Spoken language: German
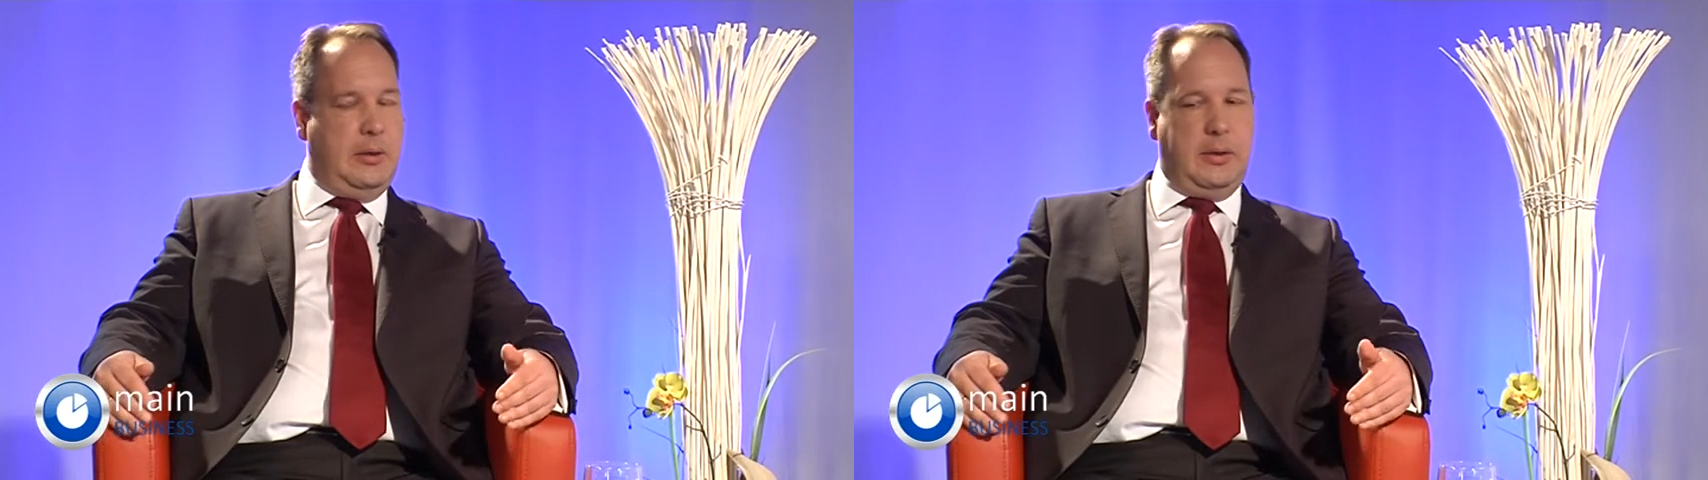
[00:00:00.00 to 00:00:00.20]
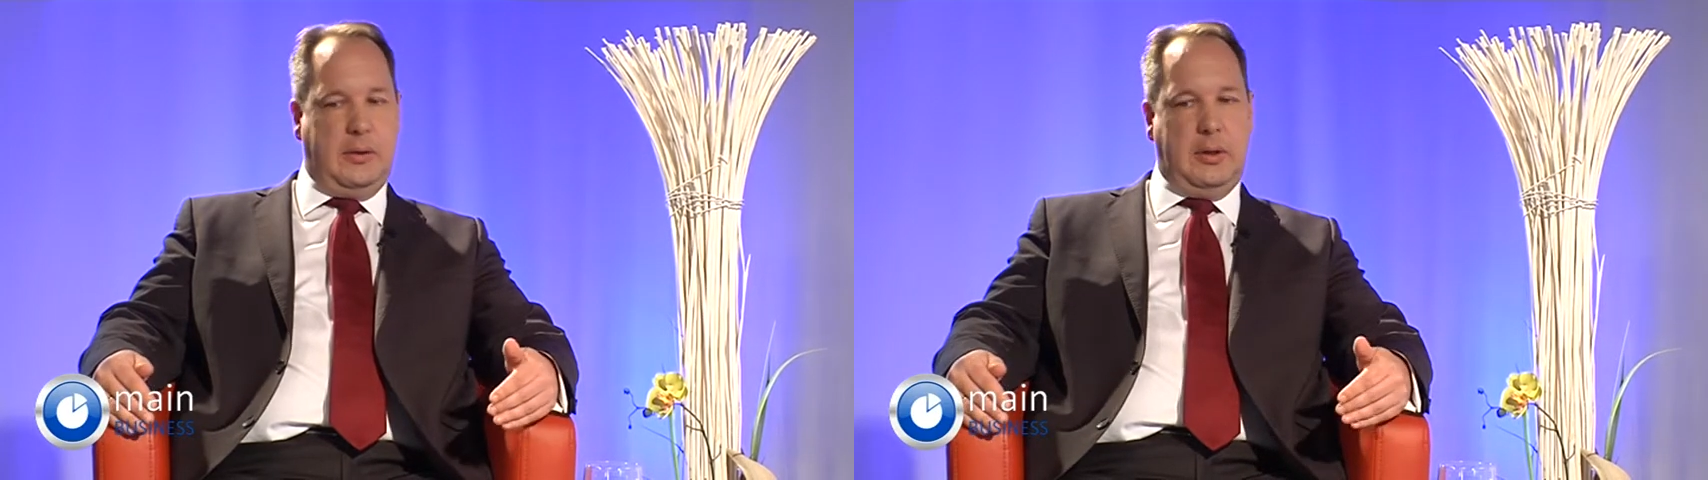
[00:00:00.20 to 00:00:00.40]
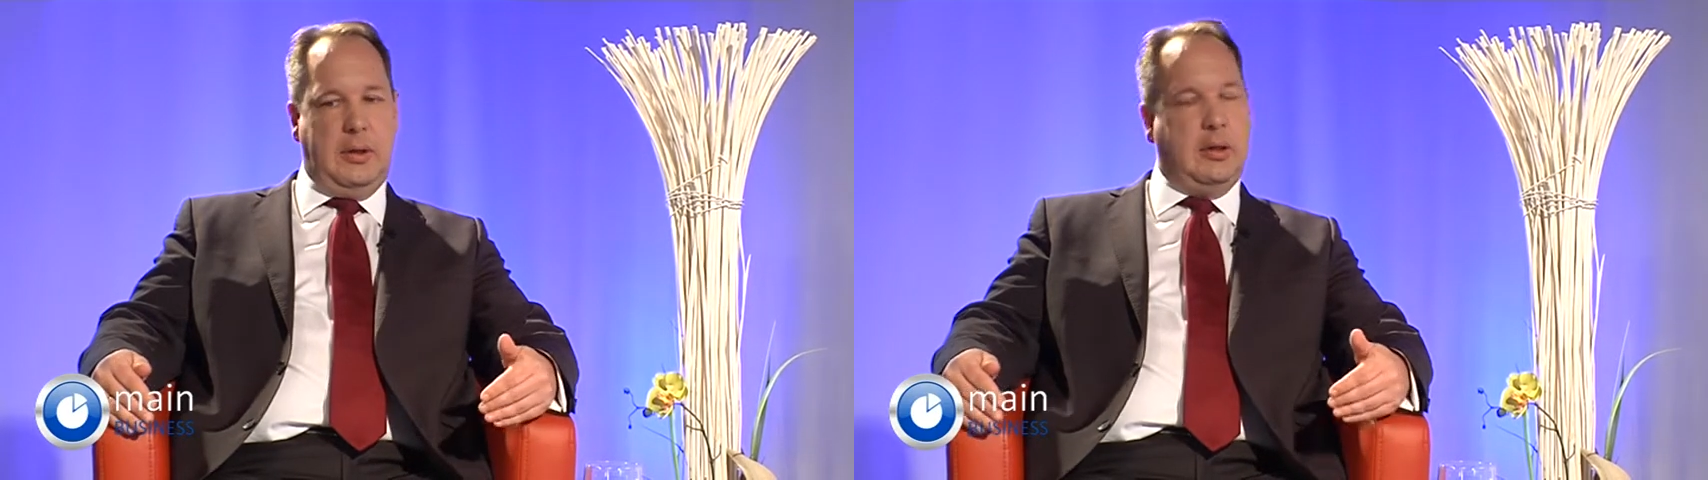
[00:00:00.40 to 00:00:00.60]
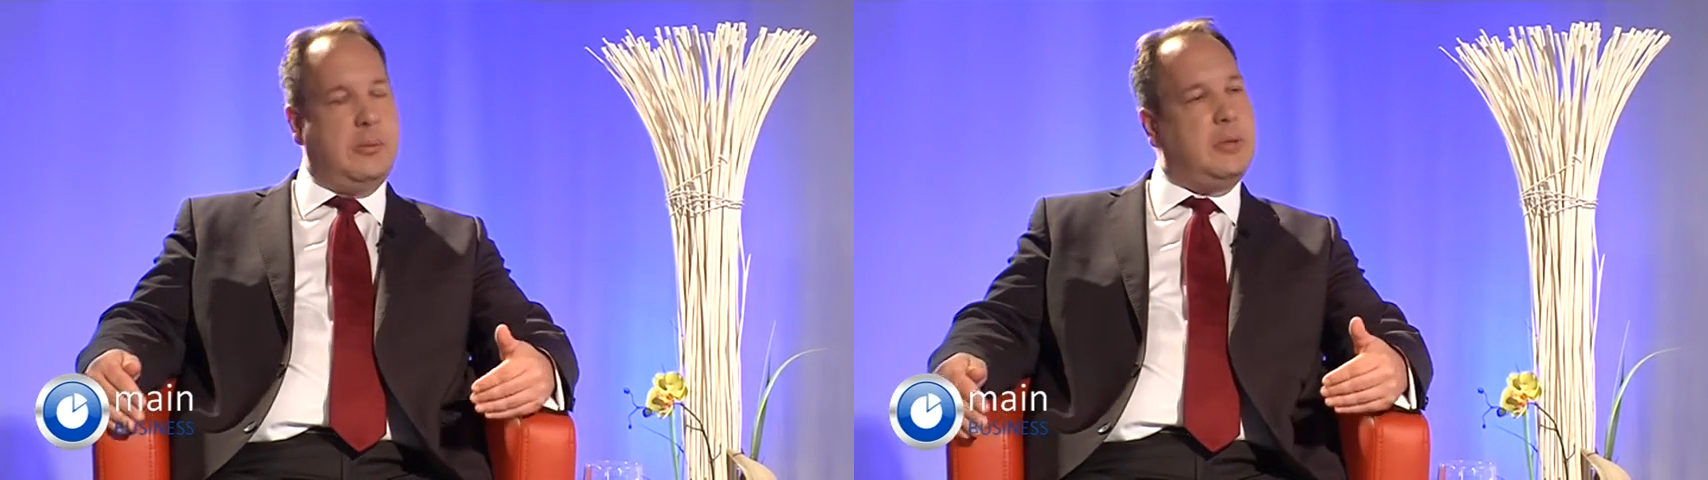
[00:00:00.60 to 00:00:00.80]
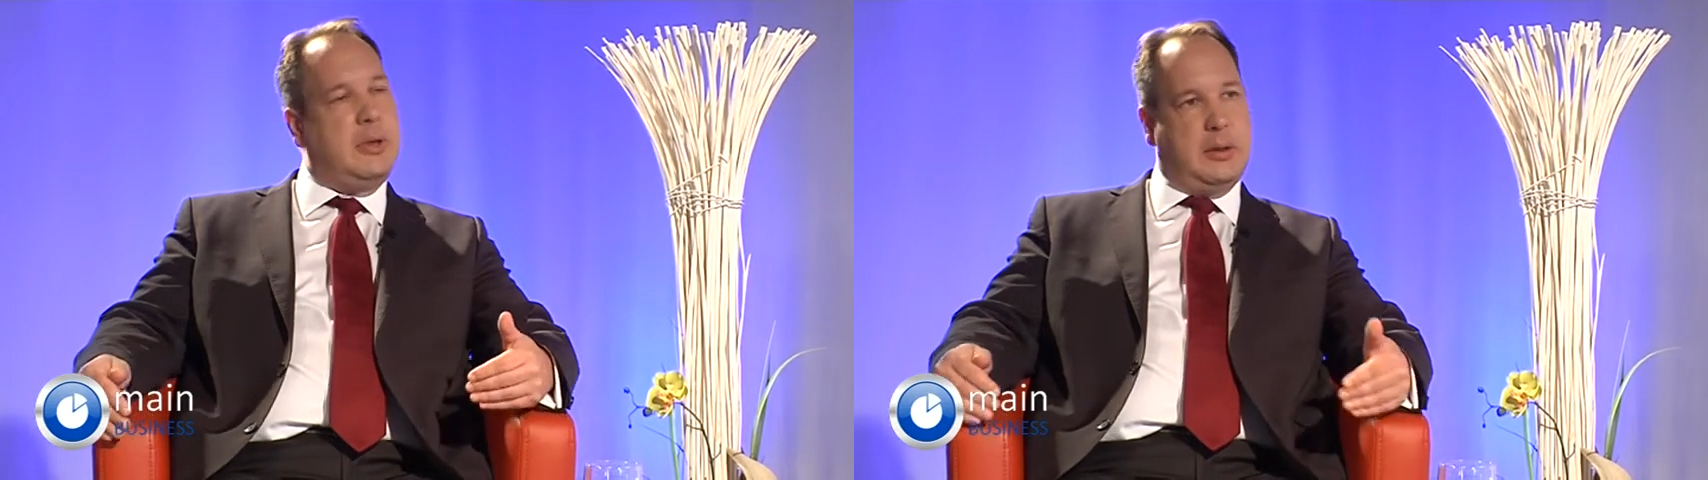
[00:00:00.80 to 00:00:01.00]
dass ich
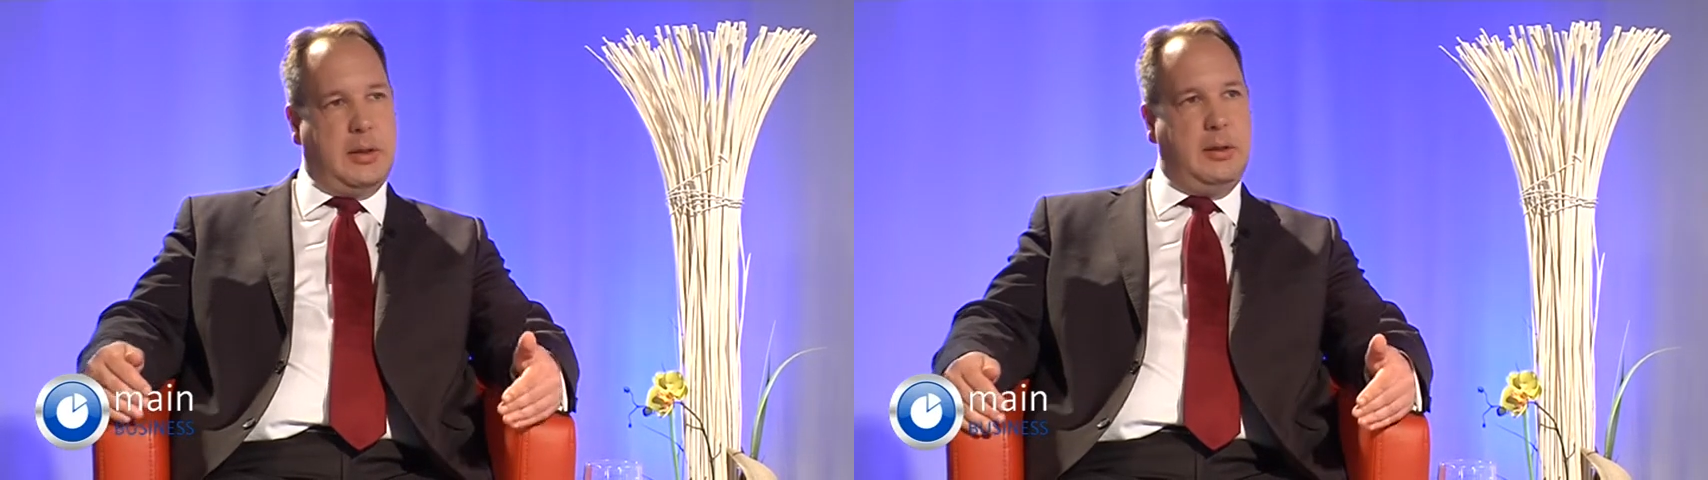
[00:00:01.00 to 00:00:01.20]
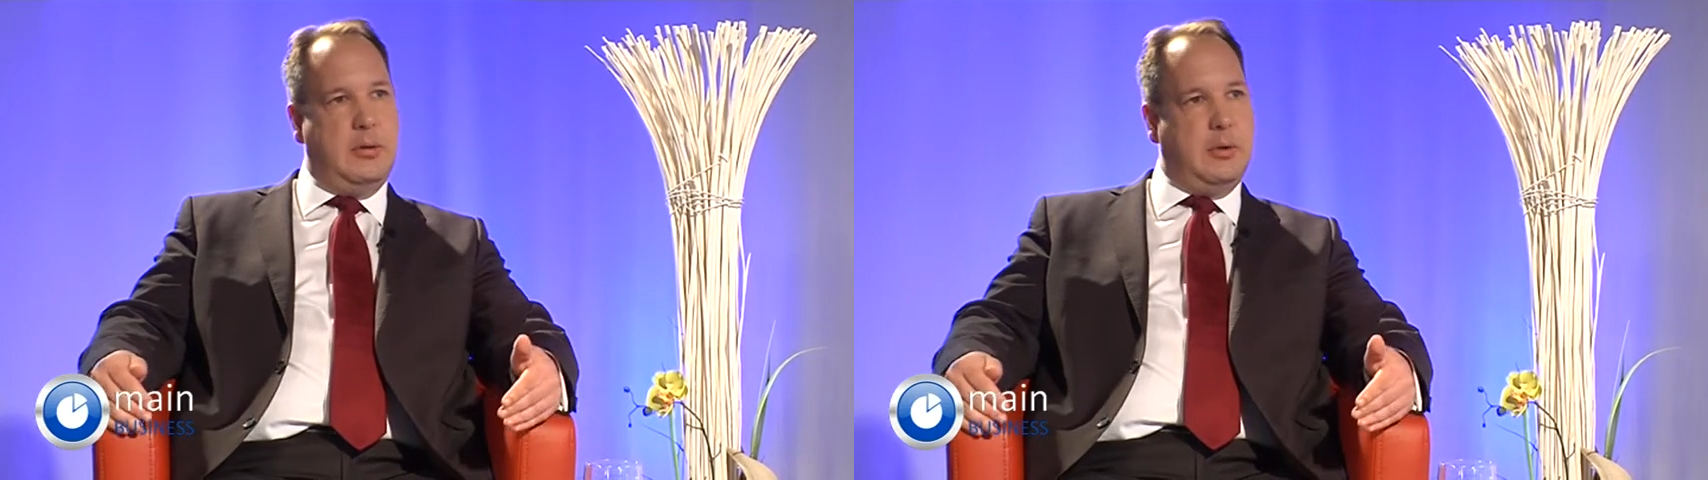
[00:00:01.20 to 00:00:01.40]
mich trenne